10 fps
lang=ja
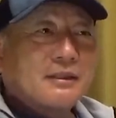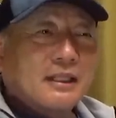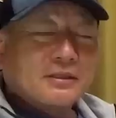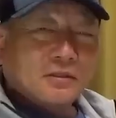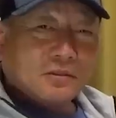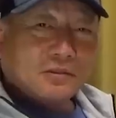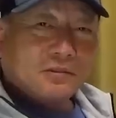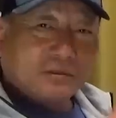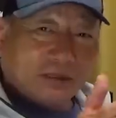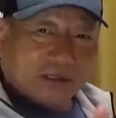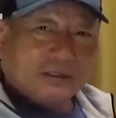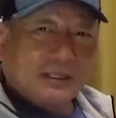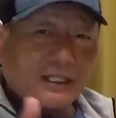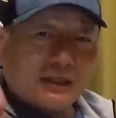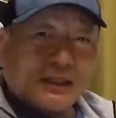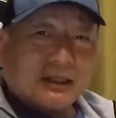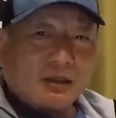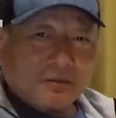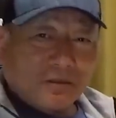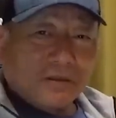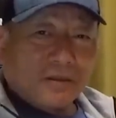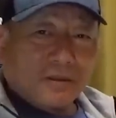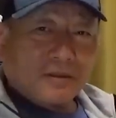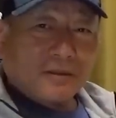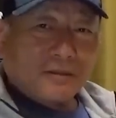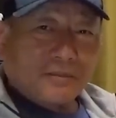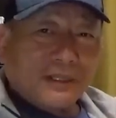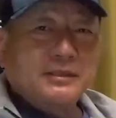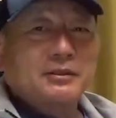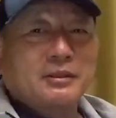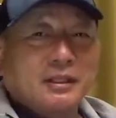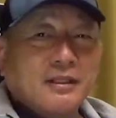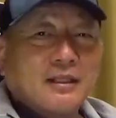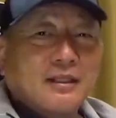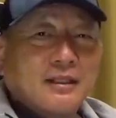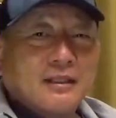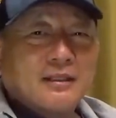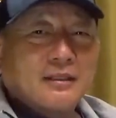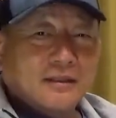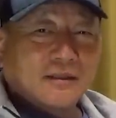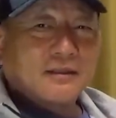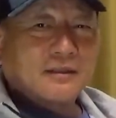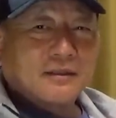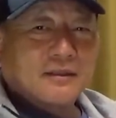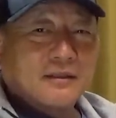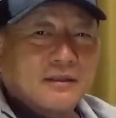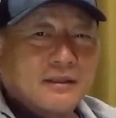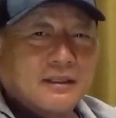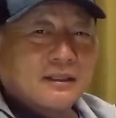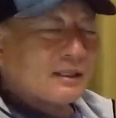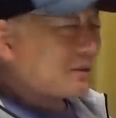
ん、だからそういうふうにつないでいけると、ベストだね、うんうんうん、なるほどだ